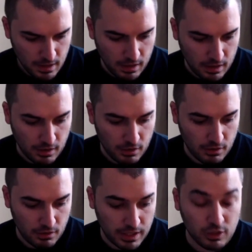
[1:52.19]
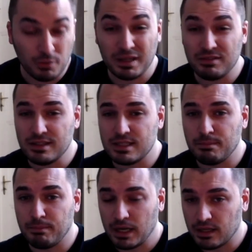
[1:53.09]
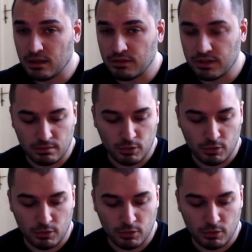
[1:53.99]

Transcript: Euh, école privée, c'est pas le cas en fait.